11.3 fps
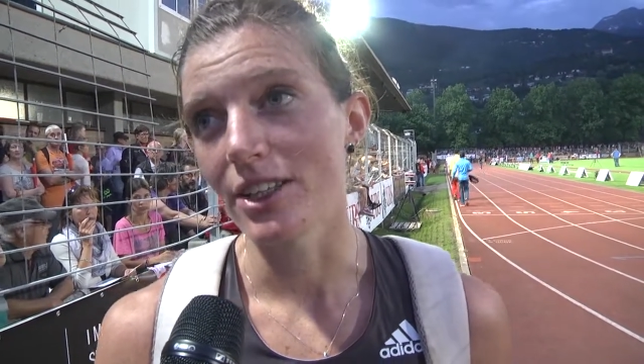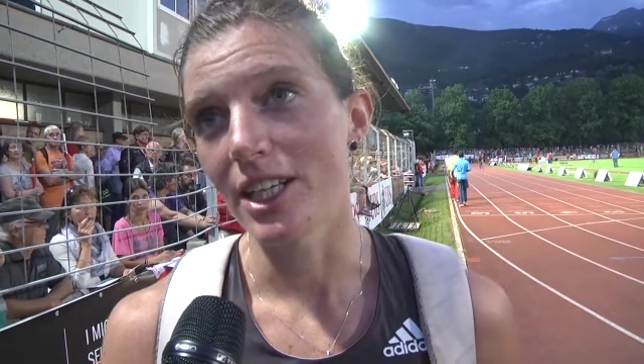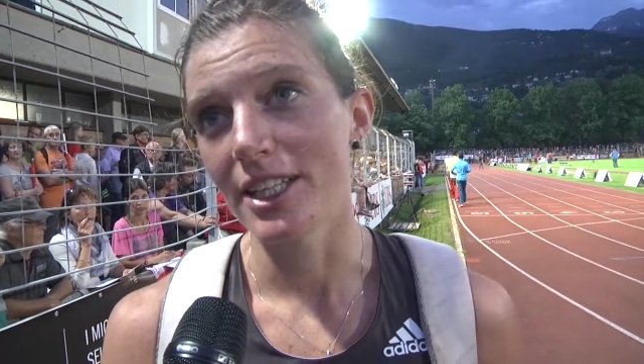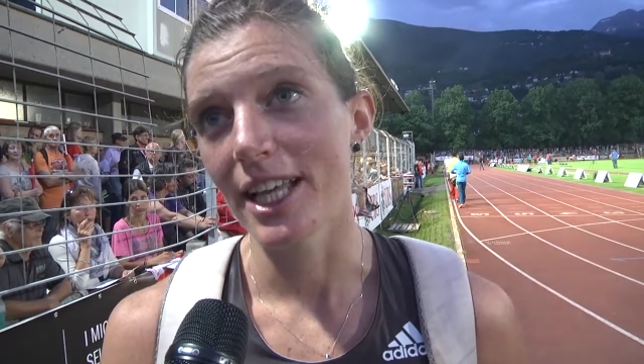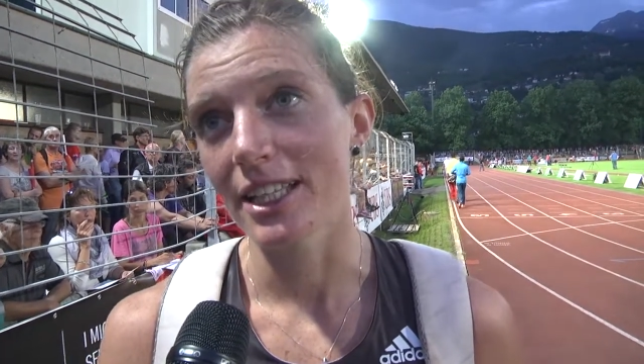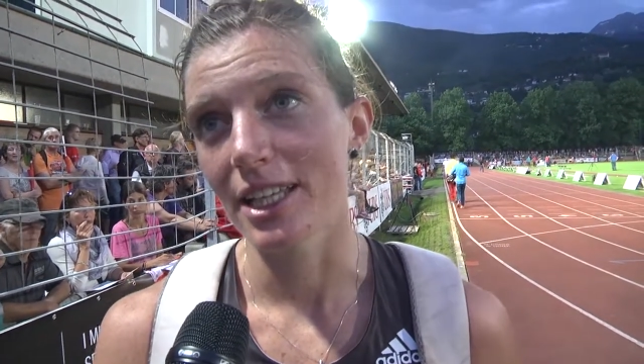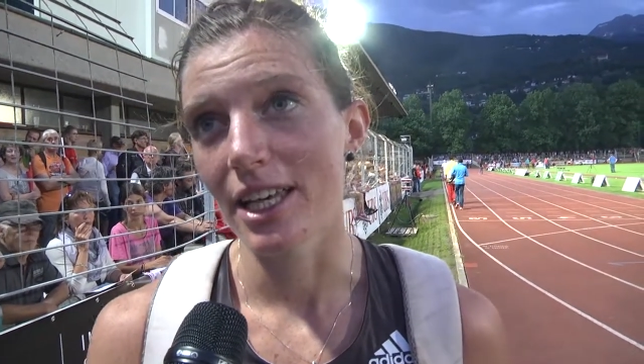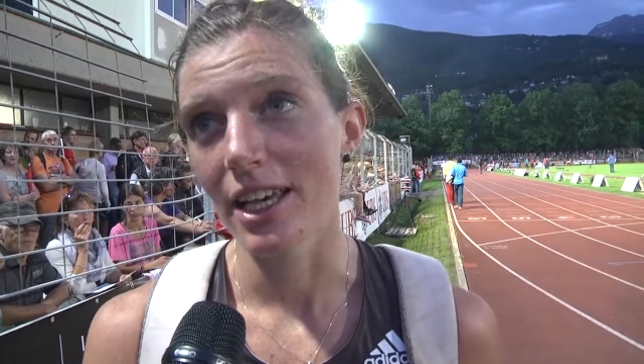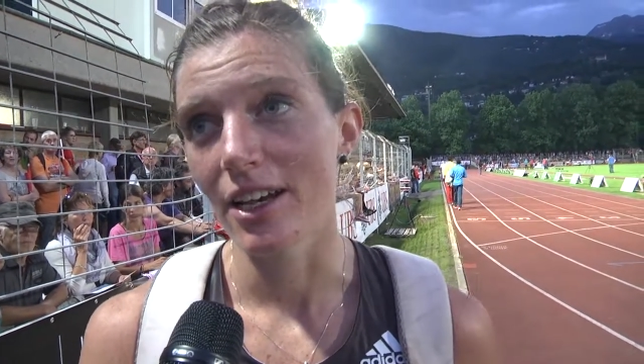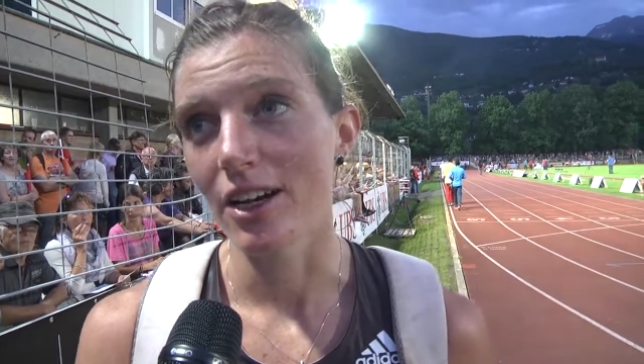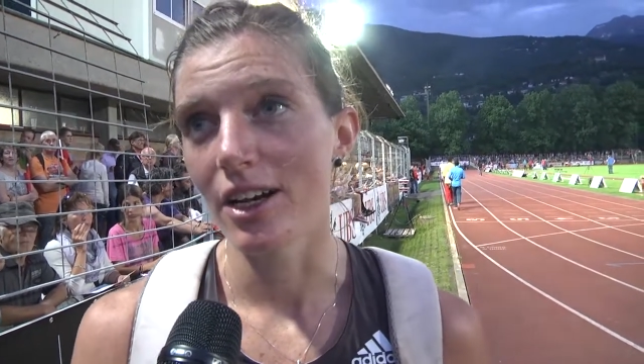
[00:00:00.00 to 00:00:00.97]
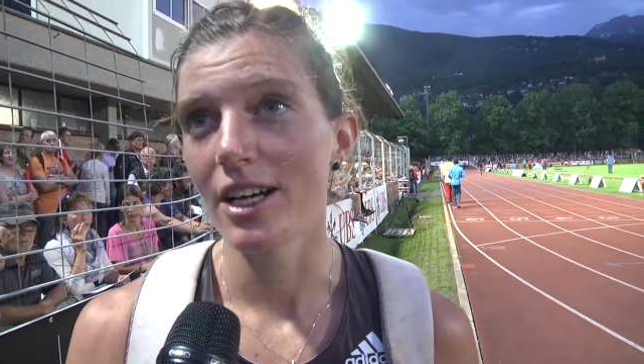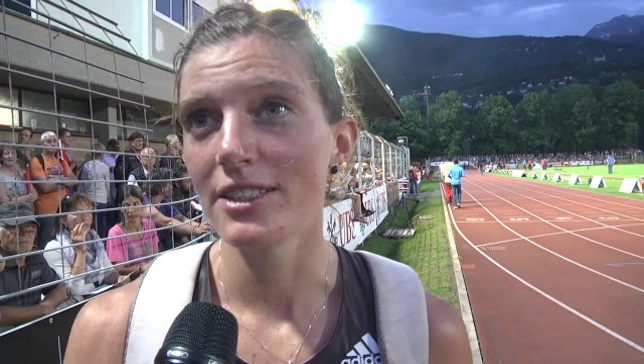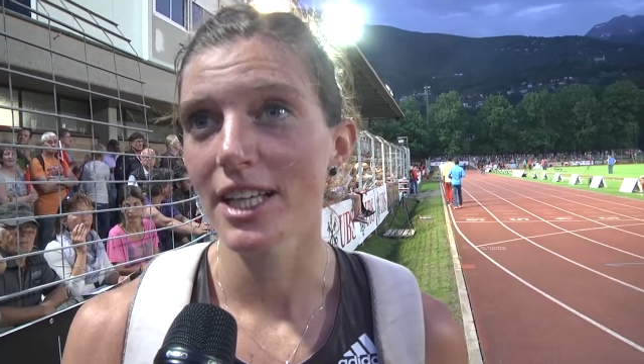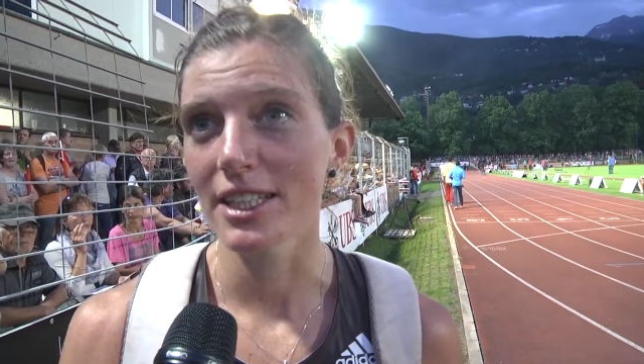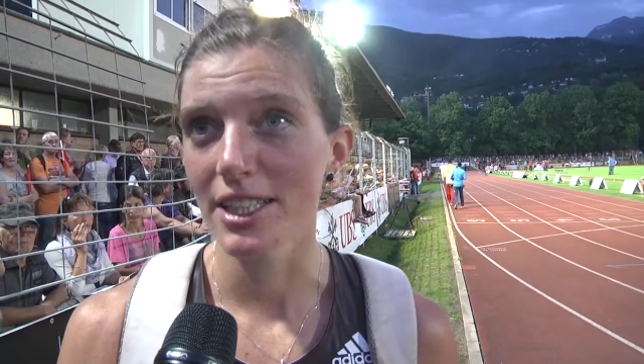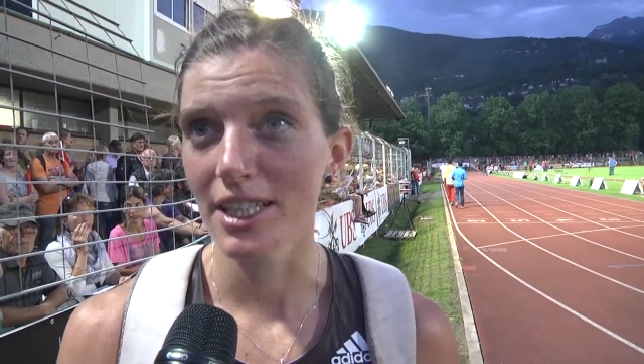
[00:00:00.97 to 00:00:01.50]
dans les derniers,
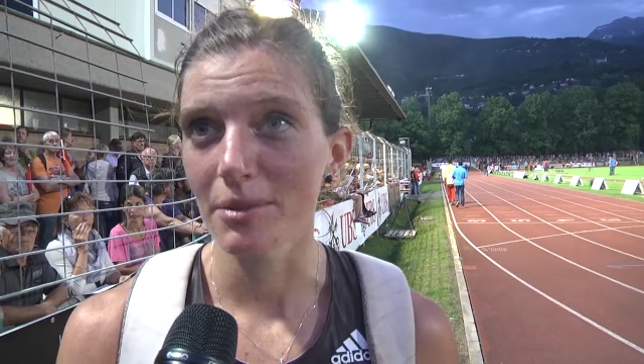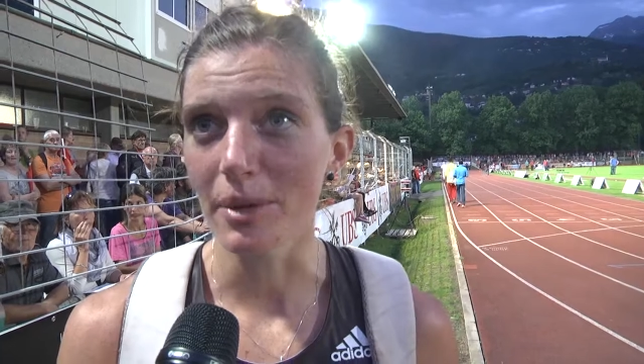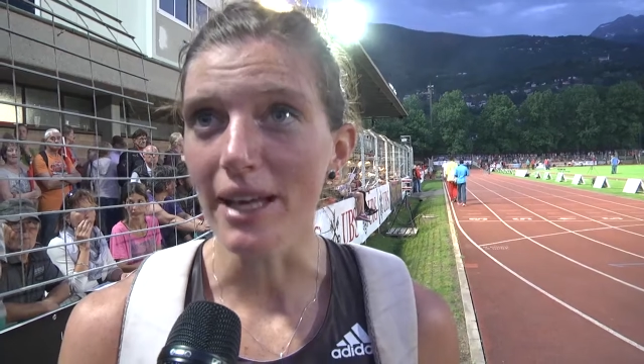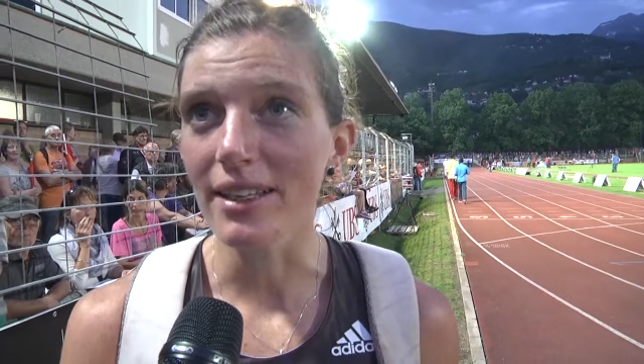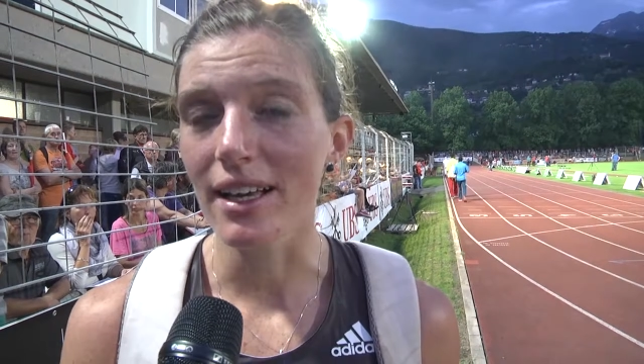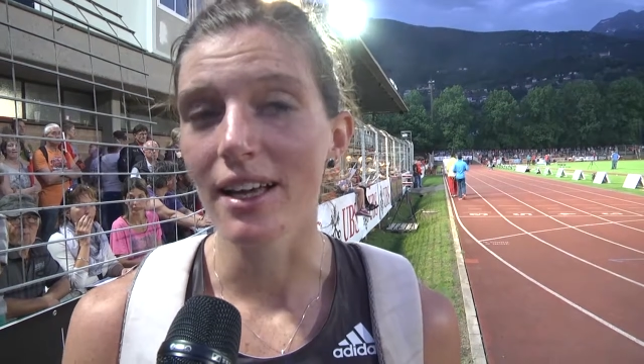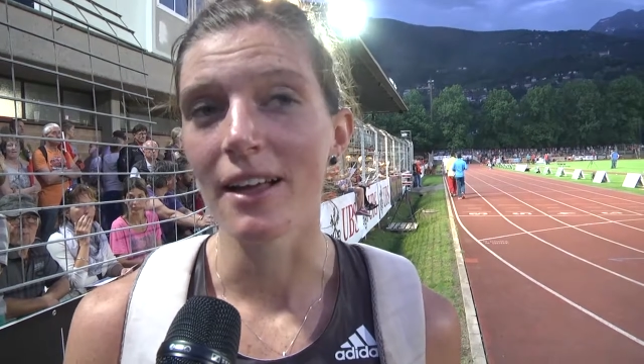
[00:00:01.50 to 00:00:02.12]
derniers mètres.